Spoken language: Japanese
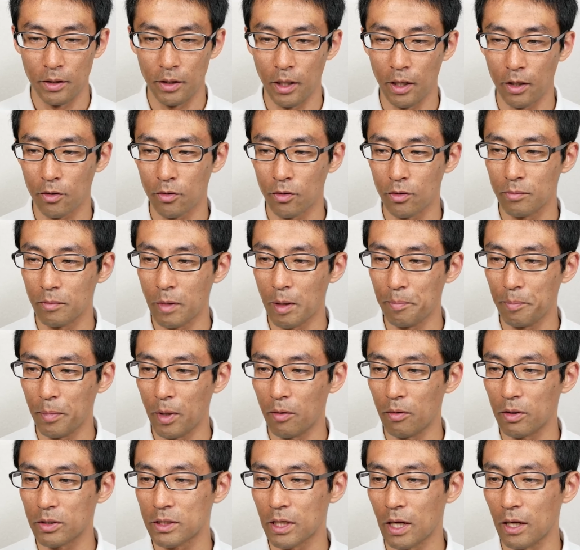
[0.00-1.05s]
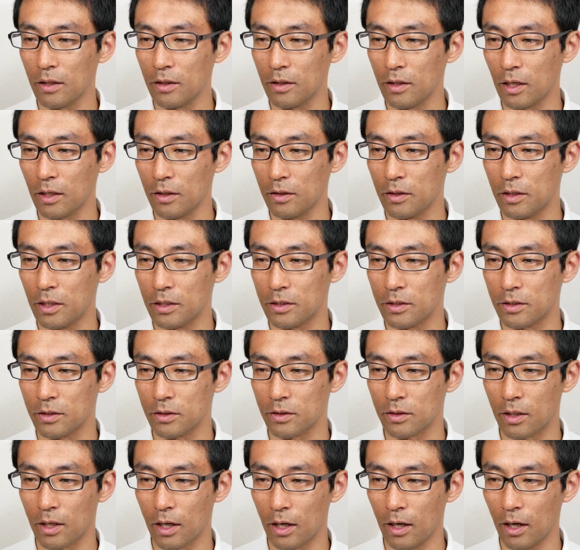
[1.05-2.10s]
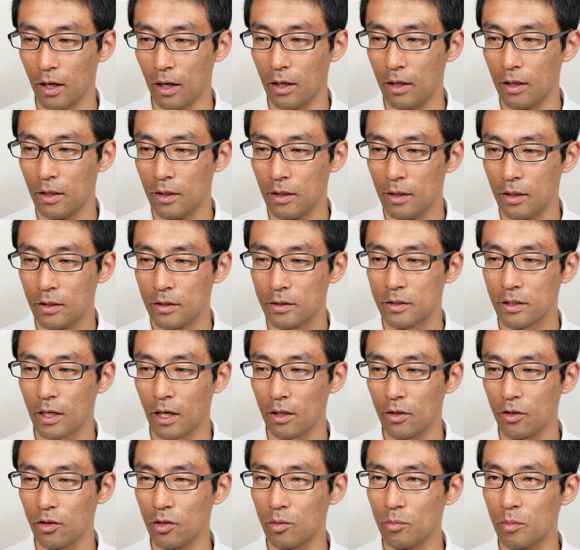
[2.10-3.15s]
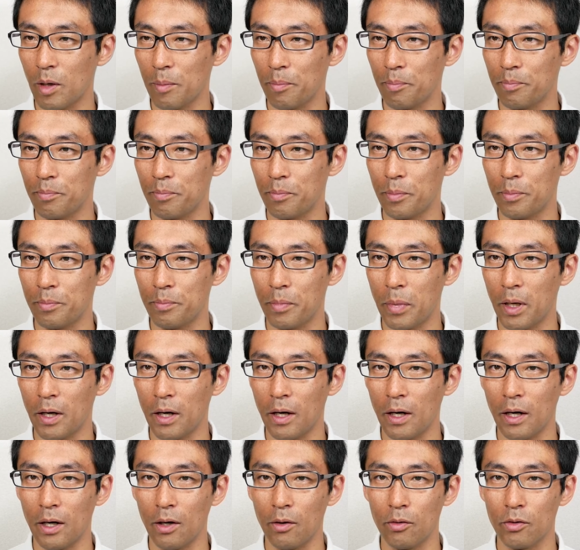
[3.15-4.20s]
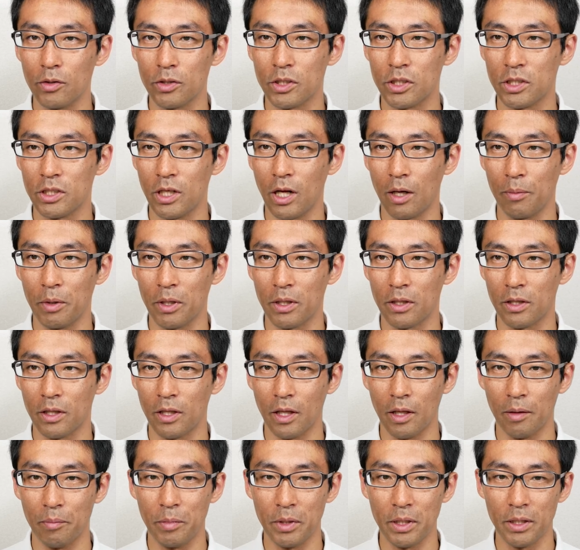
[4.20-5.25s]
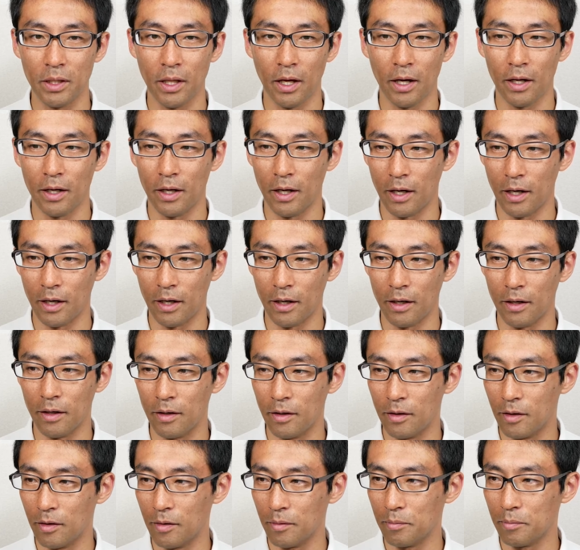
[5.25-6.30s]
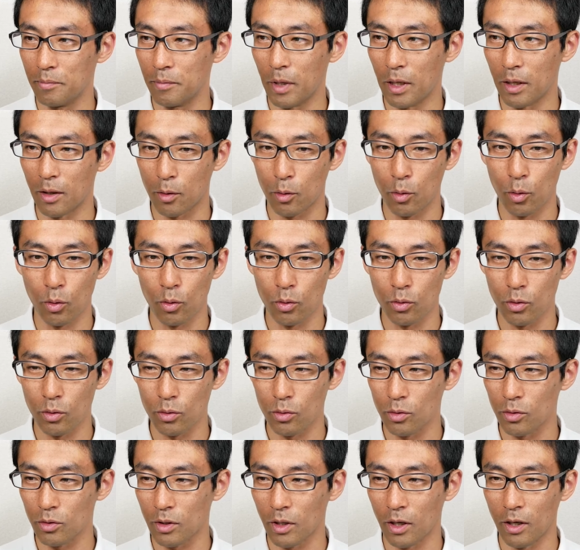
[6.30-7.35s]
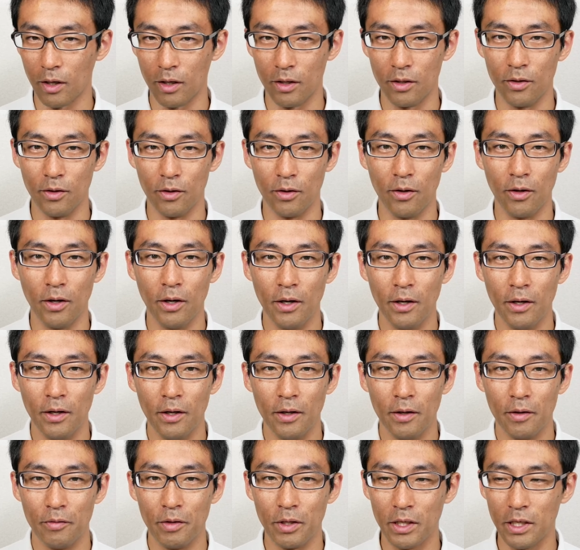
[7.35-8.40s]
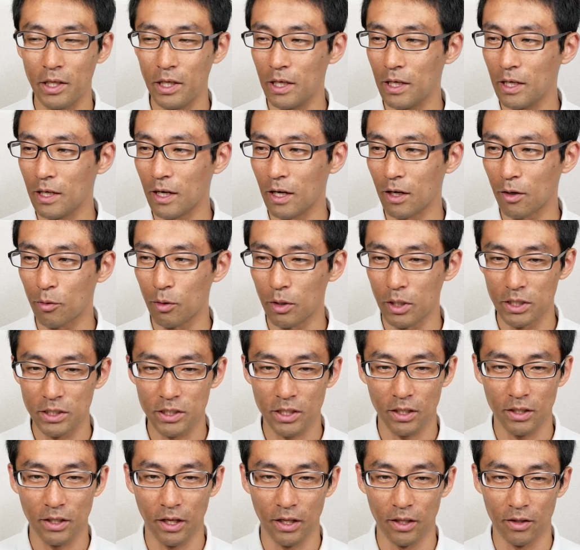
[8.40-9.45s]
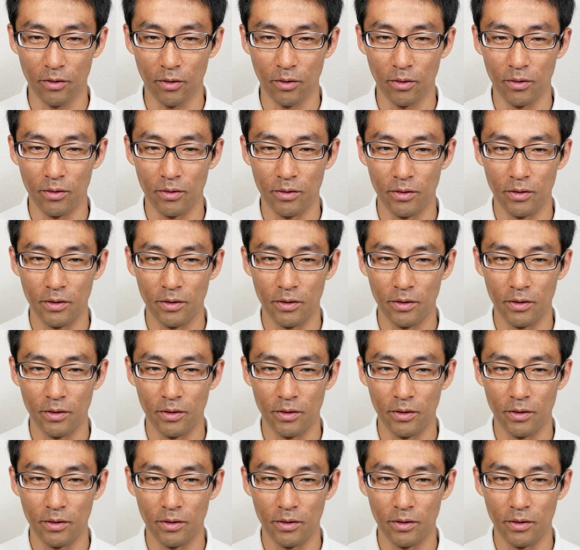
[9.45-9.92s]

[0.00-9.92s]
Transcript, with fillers: で、このマッパーは3なんですが、3のマッパーを調べてみたら、まあ、行動というか、ウィキがこれしかないと。